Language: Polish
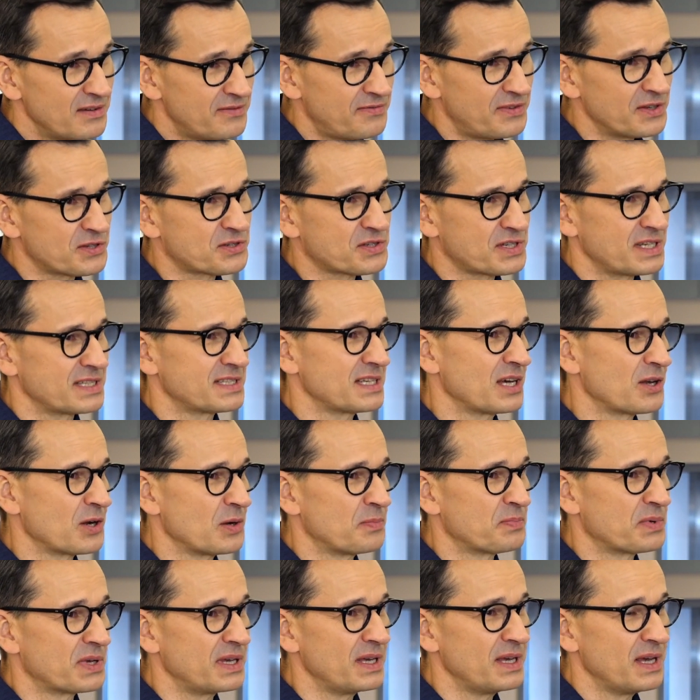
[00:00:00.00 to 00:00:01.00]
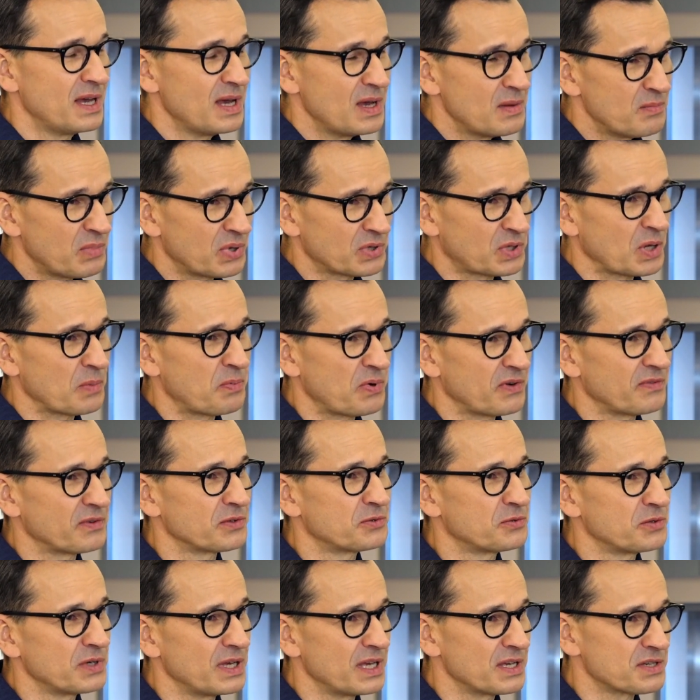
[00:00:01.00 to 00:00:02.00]
wyższe zarobki, bo to
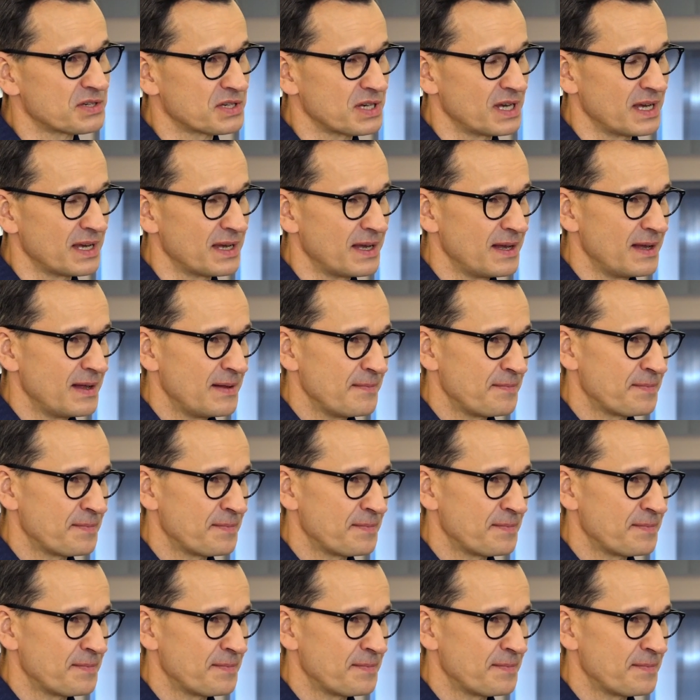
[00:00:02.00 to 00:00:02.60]
powoduje, że